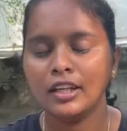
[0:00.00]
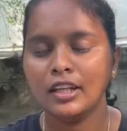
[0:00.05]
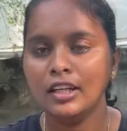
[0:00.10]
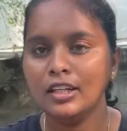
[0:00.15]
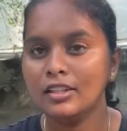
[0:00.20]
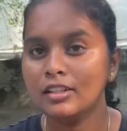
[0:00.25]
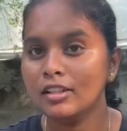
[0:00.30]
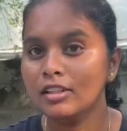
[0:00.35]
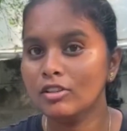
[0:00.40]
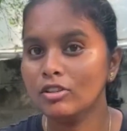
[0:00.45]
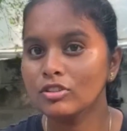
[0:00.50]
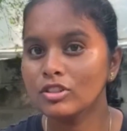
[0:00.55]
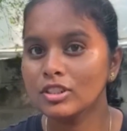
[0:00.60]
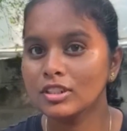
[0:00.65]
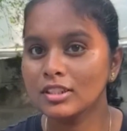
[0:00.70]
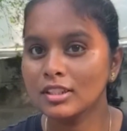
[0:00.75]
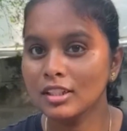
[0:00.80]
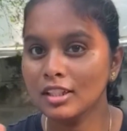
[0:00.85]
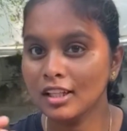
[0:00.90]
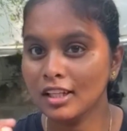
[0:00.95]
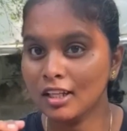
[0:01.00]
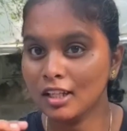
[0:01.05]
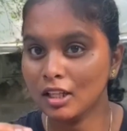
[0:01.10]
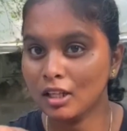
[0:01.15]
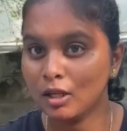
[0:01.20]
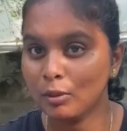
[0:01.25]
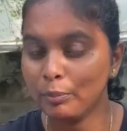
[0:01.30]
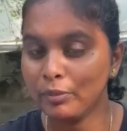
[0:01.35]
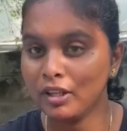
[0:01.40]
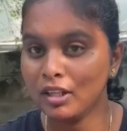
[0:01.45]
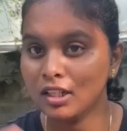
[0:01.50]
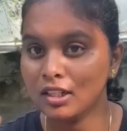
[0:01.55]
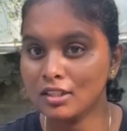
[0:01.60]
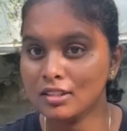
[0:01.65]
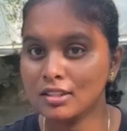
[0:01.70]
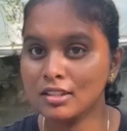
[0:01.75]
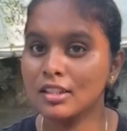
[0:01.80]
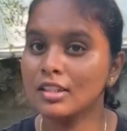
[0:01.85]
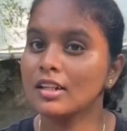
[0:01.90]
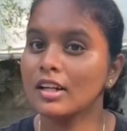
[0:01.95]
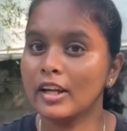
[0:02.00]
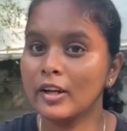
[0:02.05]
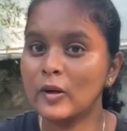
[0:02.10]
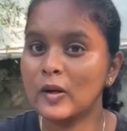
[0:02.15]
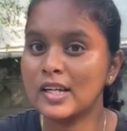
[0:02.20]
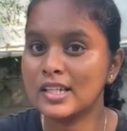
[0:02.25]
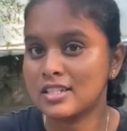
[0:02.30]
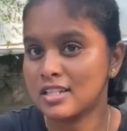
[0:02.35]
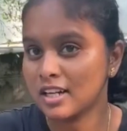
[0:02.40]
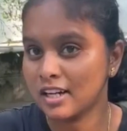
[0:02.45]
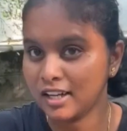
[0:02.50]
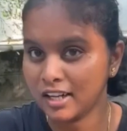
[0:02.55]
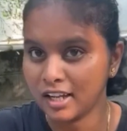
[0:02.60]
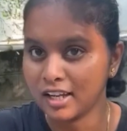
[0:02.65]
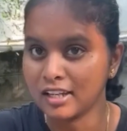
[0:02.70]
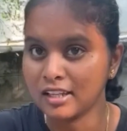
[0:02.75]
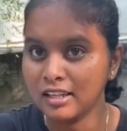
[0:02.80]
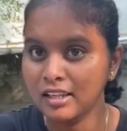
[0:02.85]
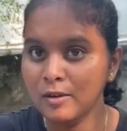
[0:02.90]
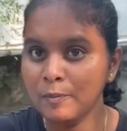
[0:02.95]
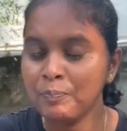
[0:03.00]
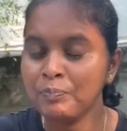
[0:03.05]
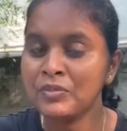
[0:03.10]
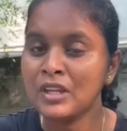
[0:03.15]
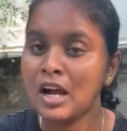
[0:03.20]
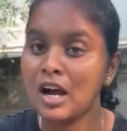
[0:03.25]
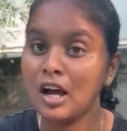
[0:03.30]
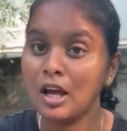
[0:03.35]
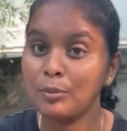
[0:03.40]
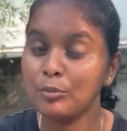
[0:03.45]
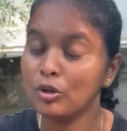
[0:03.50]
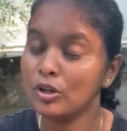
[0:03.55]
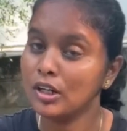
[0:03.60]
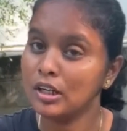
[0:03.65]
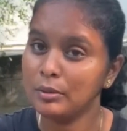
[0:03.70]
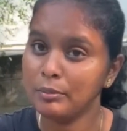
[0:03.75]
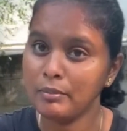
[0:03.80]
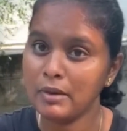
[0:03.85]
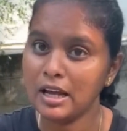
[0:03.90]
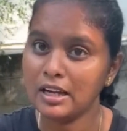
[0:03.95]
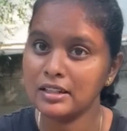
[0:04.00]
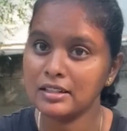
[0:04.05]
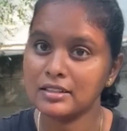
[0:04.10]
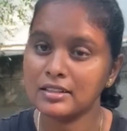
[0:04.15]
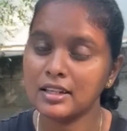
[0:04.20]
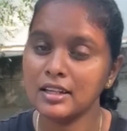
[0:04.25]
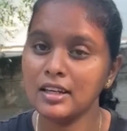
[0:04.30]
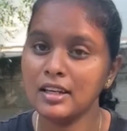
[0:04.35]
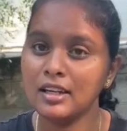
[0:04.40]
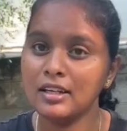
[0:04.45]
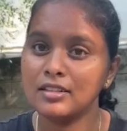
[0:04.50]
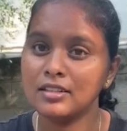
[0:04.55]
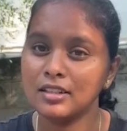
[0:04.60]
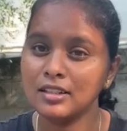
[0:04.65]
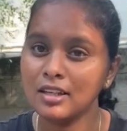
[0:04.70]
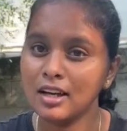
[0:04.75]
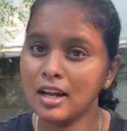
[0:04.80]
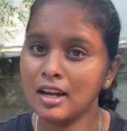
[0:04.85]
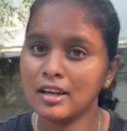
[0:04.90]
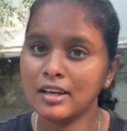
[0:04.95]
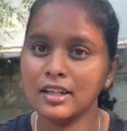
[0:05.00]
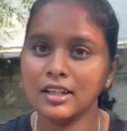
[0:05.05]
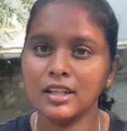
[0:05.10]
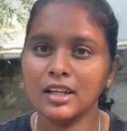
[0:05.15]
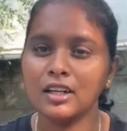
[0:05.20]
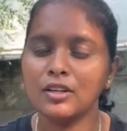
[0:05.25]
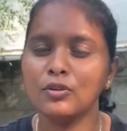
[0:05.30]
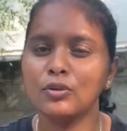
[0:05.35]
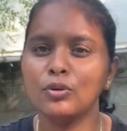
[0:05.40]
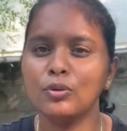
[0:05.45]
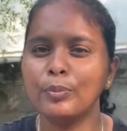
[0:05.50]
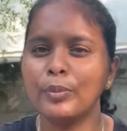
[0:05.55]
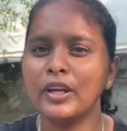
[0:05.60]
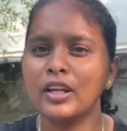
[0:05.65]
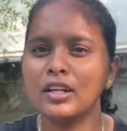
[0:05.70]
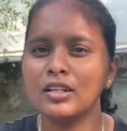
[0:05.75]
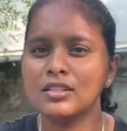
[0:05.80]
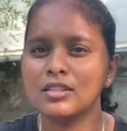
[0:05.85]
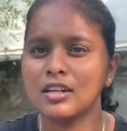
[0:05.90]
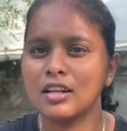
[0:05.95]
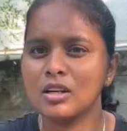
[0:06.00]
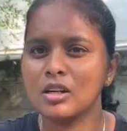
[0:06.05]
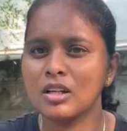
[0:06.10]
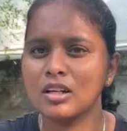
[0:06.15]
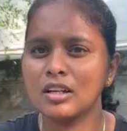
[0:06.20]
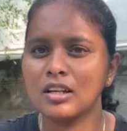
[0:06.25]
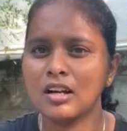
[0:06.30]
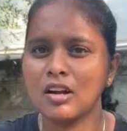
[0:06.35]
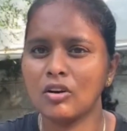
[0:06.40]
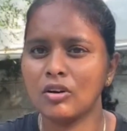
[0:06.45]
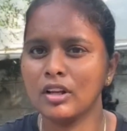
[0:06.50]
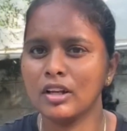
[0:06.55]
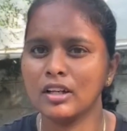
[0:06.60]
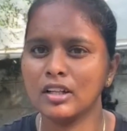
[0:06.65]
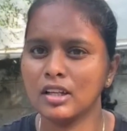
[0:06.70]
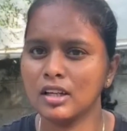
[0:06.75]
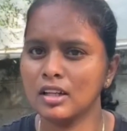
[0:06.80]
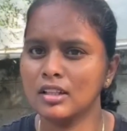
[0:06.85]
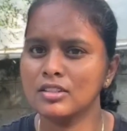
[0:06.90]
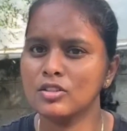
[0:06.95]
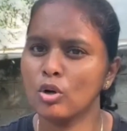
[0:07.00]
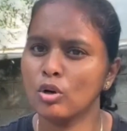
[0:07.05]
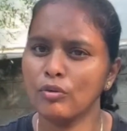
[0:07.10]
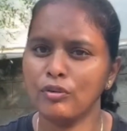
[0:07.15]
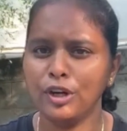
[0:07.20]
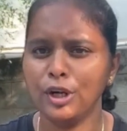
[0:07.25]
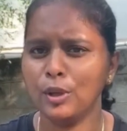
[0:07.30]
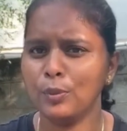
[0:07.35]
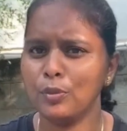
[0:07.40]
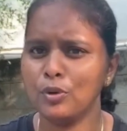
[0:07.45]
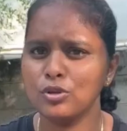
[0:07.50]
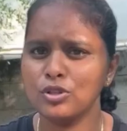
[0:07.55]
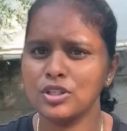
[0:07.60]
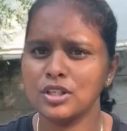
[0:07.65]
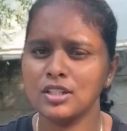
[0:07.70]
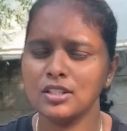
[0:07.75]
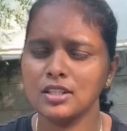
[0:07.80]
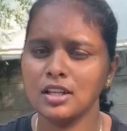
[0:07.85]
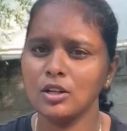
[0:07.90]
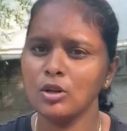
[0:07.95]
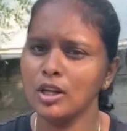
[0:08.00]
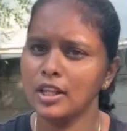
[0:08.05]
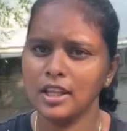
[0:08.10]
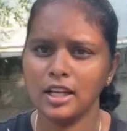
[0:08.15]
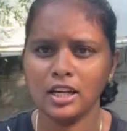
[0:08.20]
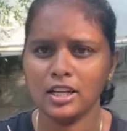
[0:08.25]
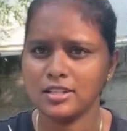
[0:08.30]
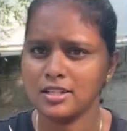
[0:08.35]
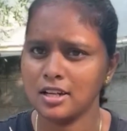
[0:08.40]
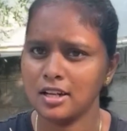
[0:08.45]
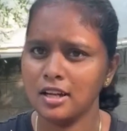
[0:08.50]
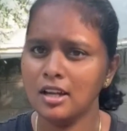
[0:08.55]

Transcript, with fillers: ఈ డ్రింక్ వచ్చేసి పీరియడ్స్ ని రెగ్యులేట్ చేయడానికి హార్మోనల్ ఇంబ్యాలెన్స్ కి ఈ డ్రింక్ ఆల్రెడీ నేను పీరియడ్స్ రెగ్యులర్ గా రావడానికి అనేసి ఒక వీడియో పోస్ట్ చేశాను అది ఎలా